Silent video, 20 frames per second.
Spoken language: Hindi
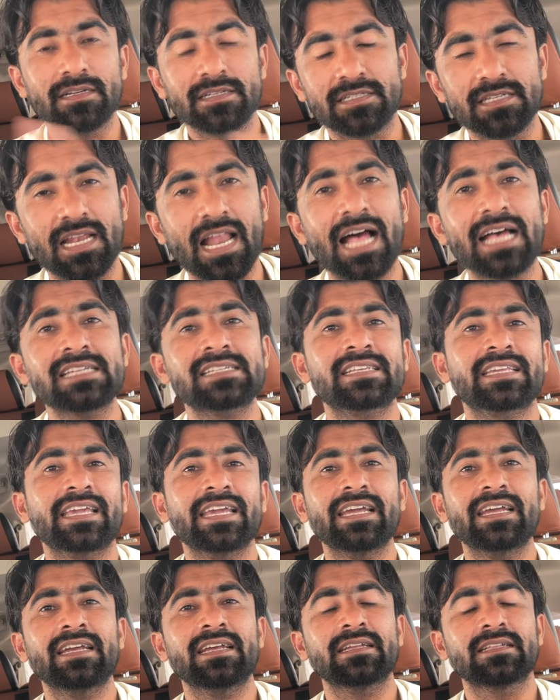लास्ट
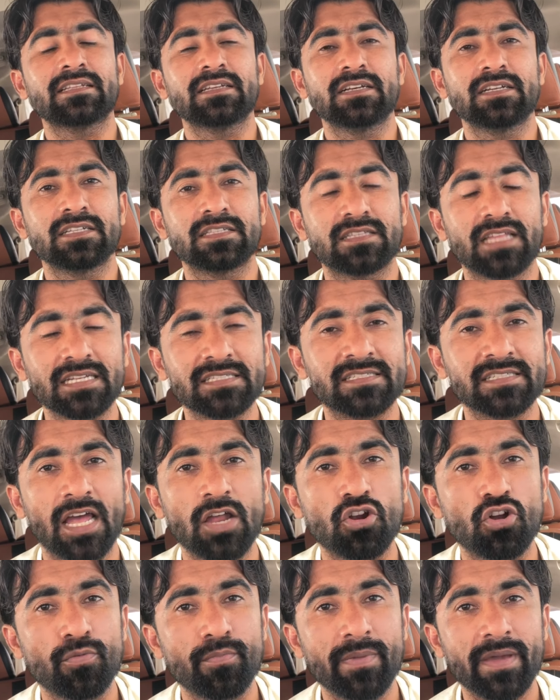के दस
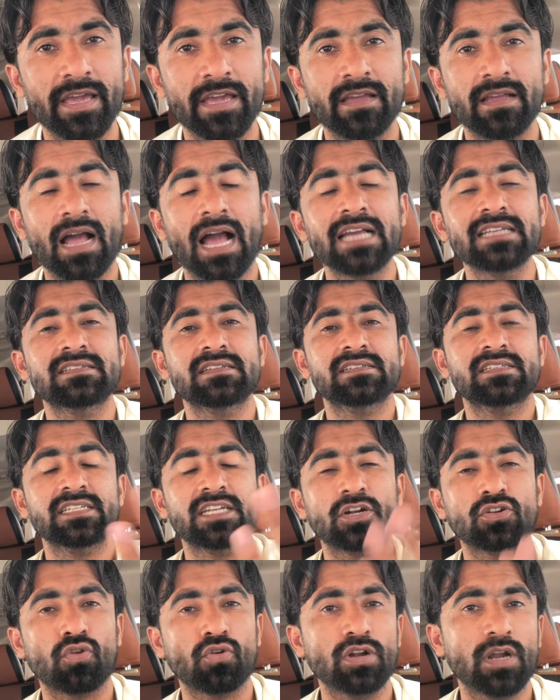सालों में आईसीसी
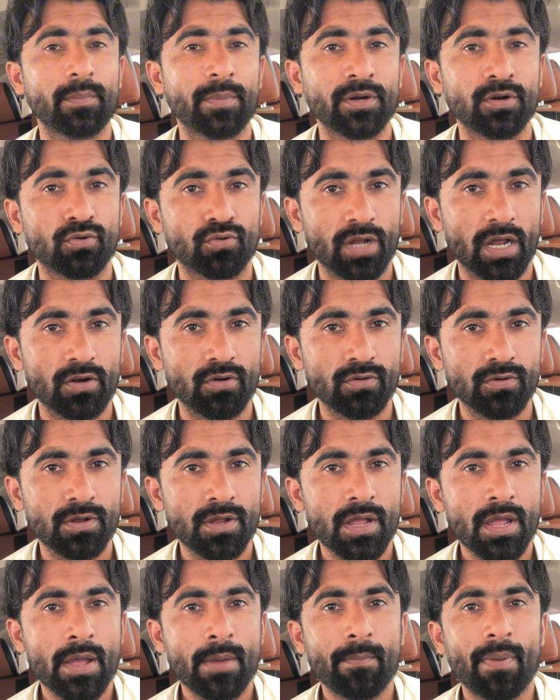का टूर्नामेंट उठा लो
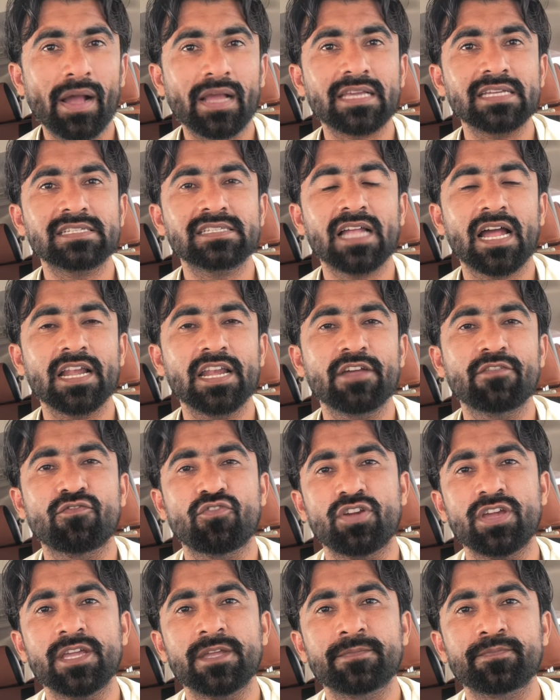पाकिस्तान ने
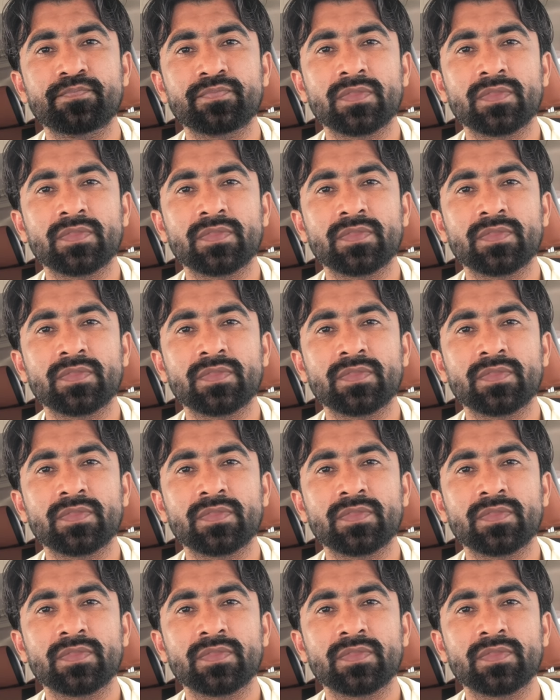वही